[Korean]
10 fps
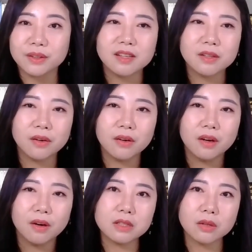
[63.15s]
그래서
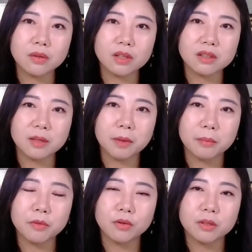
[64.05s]
2천억일 때
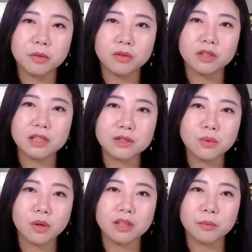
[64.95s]
100명이면
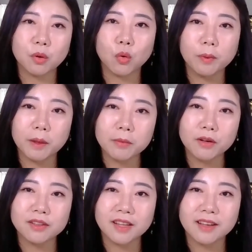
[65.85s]
1조가 되면
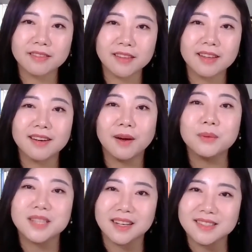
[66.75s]
500명은 되겠네?
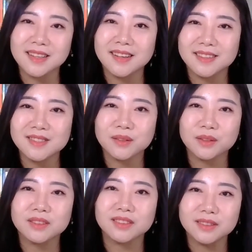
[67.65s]
라고 제가 생각을
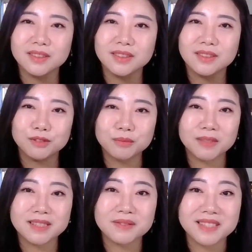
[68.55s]
했었거든요. 무슨
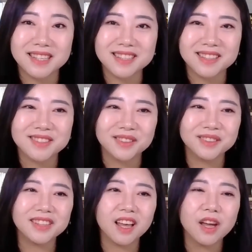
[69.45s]
말씀인지 아시겠죠?
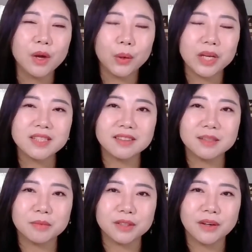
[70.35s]
근데
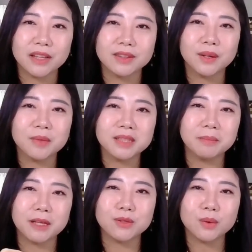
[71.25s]
회장님은요, 애터미는
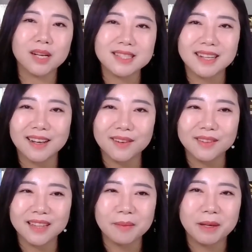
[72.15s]
100조까지 갈
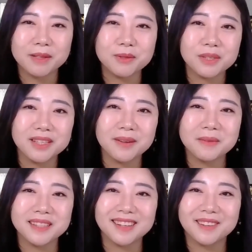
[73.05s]
거다, 100조
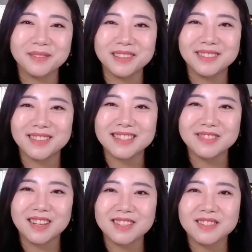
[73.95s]
기업이다 라고 맨날
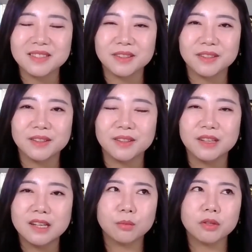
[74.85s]
말씀을 하셨어요.
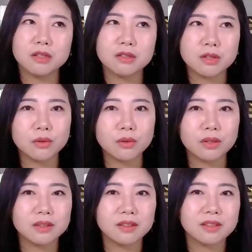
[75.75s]
그러면
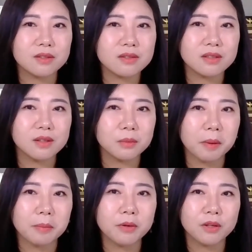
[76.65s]
2천억일 때 리더스 클럽이
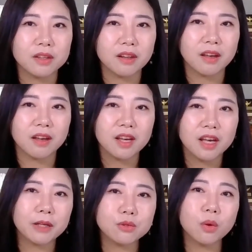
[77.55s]
100명인데
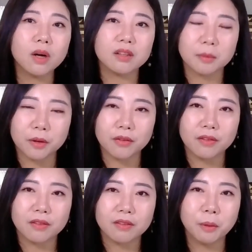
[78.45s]
100조가 되면
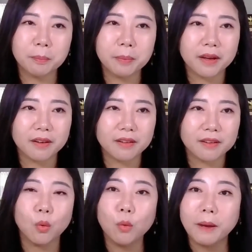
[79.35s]
몇 배예요?
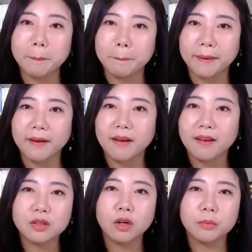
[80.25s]
500배.
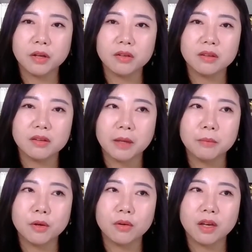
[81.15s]
그러면
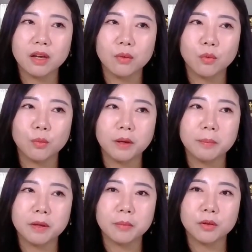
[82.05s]
100명에
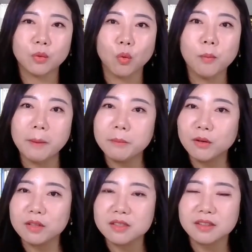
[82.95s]
500배면 5만
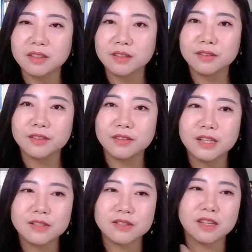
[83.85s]
명이잖아요.
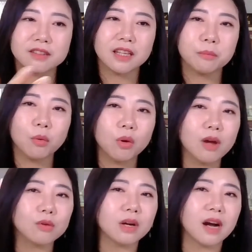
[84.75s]
제가 그때
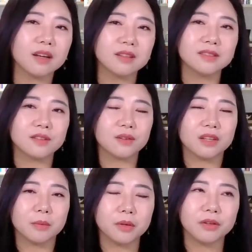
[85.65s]
뭐라고 강의를
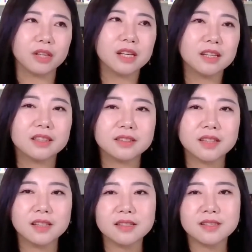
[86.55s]
드렸냐면
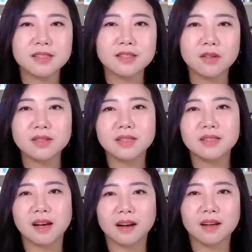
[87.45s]
그때 당시
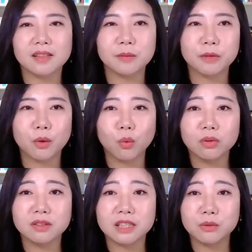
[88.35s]
석세스 아카데미에
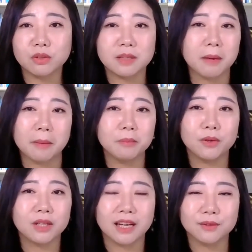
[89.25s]
오는 인원이 만
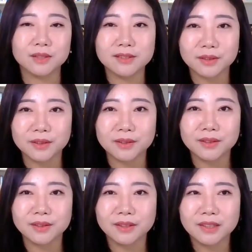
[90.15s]
명이 안
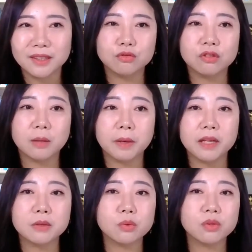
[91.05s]
됐어요. 그래서 우리가
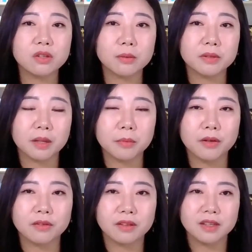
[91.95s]
100조 기업이
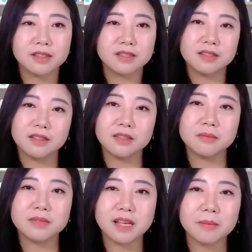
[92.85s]
되면
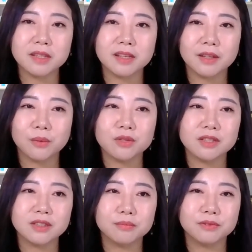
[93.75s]
지금 세미나에
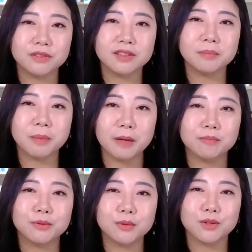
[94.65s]
오시는 분들은
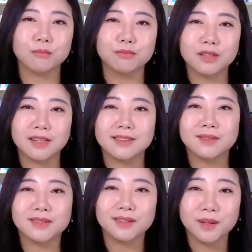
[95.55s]
100% 전부 다
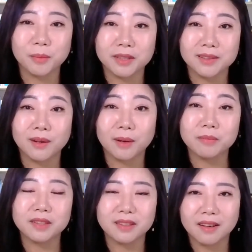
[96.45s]
리더스 클럽에
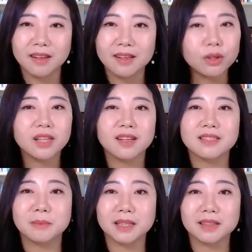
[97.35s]
들어갑니다.
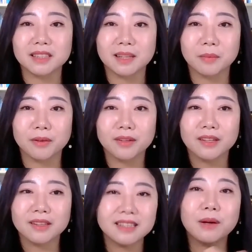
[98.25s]
포기하지만 않는다면.
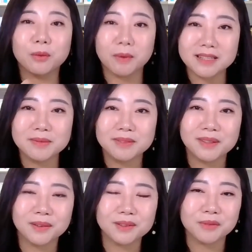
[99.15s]
이라고 말씀을
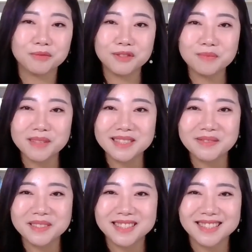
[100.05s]
드렸거든요. 무슨
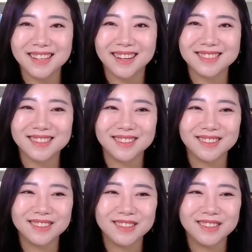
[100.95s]
말씀인지 이해 가세요?